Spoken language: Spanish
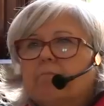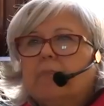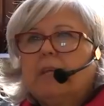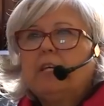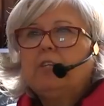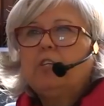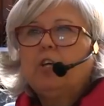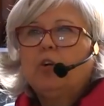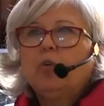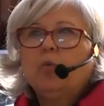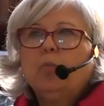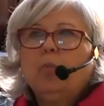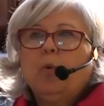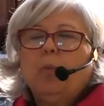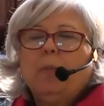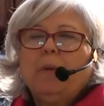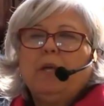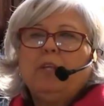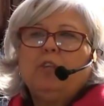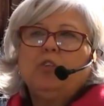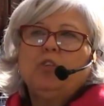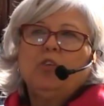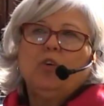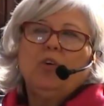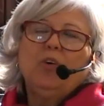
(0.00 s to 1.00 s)
Llegó un
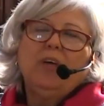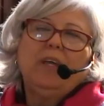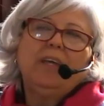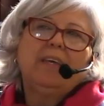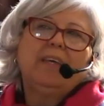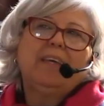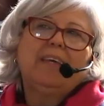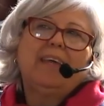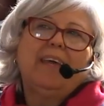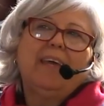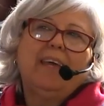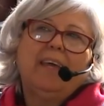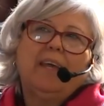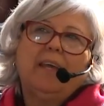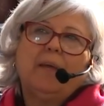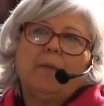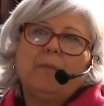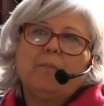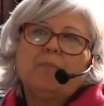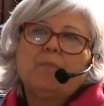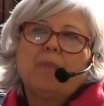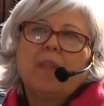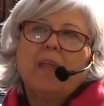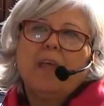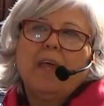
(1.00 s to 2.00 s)
momento en
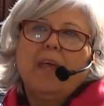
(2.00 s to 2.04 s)
que